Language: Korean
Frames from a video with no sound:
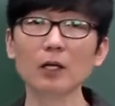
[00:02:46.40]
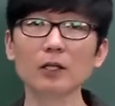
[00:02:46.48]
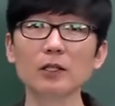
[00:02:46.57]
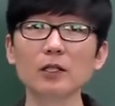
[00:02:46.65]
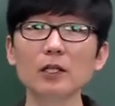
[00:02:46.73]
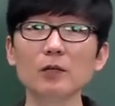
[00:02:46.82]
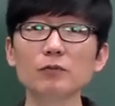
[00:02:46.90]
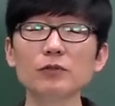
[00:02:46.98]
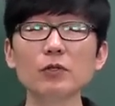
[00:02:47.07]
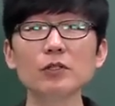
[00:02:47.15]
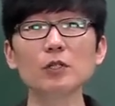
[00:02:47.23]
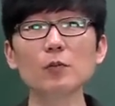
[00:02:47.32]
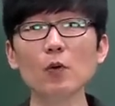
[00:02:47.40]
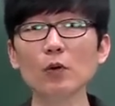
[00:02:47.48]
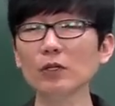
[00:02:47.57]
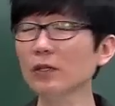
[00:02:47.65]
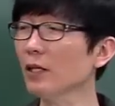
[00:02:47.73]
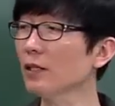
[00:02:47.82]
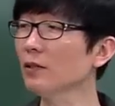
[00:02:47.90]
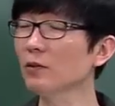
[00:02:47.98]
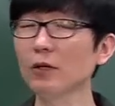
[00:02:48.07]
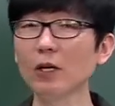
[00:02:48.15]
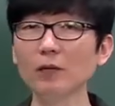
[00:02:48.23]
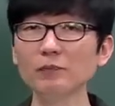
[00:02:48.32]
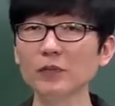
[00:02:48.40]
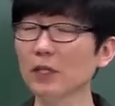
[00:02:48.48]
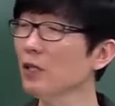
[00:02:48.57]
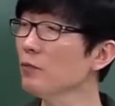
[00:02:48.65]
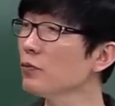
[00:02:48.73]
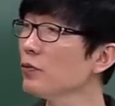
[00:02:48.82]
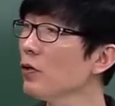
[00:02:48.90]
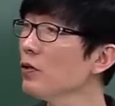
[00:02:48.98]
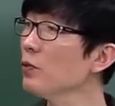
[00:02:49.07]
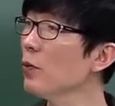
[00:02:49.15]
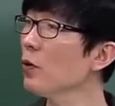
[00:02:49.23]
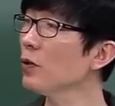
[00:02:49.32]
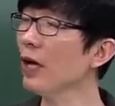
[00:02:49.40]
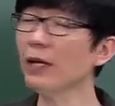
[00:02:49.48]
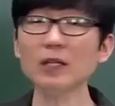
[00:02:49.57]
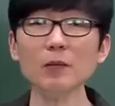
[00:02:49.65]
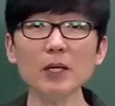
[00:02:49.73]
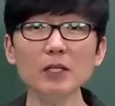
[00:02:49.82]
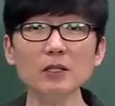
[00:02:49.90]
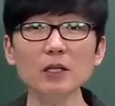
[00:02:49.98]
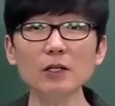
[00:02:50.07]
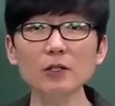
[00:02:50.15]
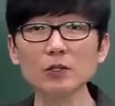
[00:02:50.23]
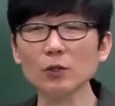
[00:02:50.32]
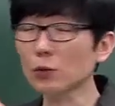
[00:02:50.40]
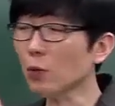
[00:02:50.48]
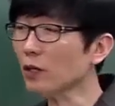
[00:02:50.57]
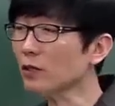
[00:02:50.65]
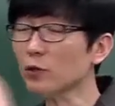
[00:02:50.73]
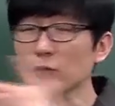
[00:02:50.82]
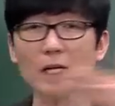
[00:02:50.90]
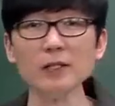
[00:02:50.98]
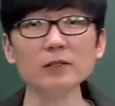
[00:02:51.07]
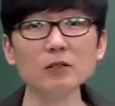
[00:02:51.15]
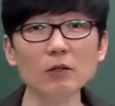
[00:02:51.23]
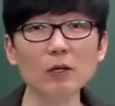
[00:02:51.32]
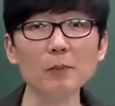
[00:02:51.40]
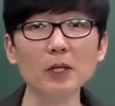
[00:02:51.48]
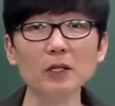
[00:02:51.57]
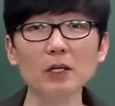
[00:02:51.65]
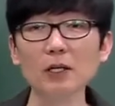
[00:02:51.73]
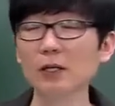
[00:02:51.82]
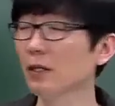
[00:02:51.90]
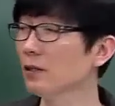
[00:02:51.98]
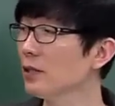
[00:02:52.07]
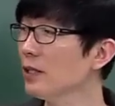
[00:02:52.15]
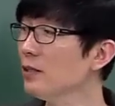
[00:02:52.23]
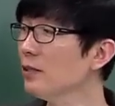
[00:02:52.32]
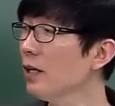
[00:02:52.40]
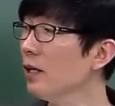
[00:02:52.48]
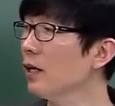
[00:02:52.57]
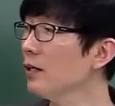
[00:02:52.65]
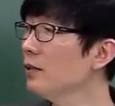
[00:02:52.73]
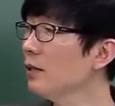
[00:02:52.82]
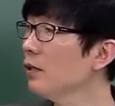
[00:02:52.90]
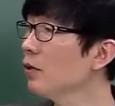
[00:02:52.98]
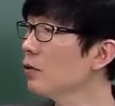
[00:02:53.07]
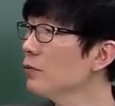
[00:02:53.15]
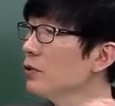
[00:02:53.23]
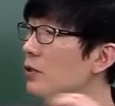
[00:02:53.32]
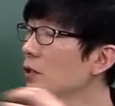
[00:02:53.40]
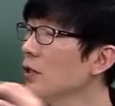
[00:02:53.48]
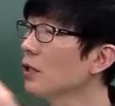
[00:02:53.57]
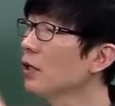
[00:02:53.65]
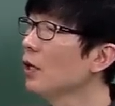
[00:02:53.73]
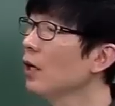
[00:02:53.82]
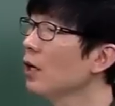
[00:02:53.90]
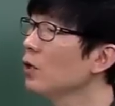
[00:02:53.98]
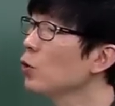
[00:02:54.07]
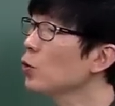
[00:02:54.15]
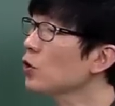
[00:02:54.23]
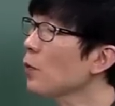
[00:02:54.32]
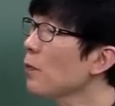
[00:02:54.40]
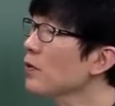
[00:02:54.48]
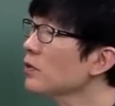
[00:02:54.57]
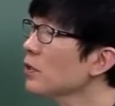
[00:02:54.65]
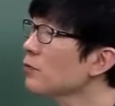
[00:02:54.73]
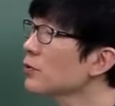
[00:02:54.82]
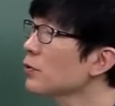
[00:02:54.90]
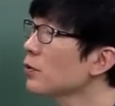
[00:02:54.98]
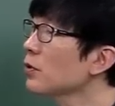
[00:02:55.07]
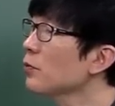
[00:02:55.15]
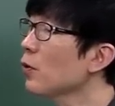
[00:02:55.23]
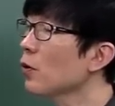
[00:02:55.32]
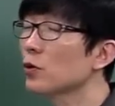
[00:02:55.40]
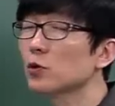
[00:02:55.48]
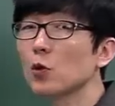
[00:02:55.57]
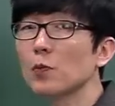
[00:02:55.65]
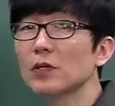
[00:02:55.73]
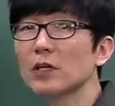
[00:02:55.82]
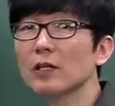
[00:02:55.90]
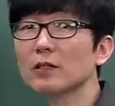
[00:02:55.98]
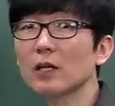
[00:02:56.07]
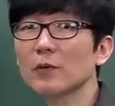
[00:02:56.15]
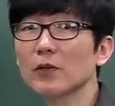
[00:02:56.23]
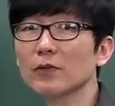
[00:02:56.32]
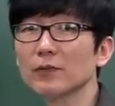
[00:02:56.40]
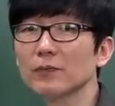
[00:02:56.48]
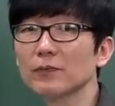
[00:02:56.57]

이 무선 리모컨이 딱 있는 거야. 자, 이 무선 리모컨이 한 대만 있지는 않겠죠. 똑같은 게 쫙 있을 거란 말이야. 자, 이때 이때 여러분들이 요 첫 번째 무선 리모컨을 소비를 했다면